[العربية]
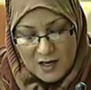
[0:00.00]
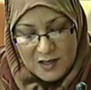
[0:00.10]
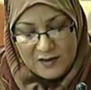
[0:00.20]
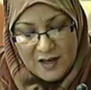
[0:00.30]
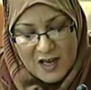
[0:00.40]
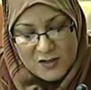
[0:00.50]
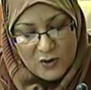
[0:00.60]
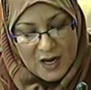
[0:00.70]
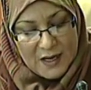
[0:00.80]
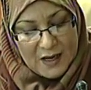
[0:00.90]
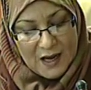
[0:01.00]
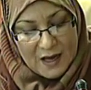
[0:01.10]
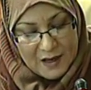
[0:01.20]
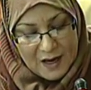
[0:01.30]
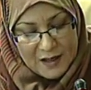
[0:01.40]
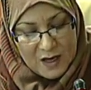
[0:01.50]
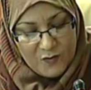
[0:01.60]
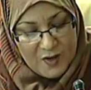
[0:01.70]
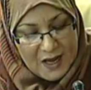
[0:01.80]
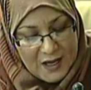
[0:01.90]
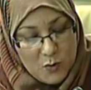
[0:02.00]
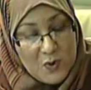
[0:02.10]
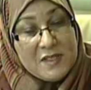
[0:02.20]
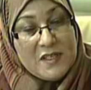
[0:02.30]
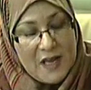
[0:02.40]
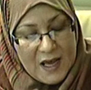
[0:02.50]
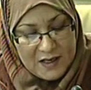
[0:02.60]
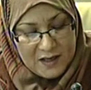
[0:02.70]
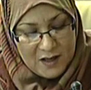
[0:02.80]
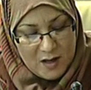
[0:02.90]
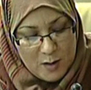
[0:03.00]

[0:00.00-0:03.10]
للتنازل على العقارين الفلاحي والصناعي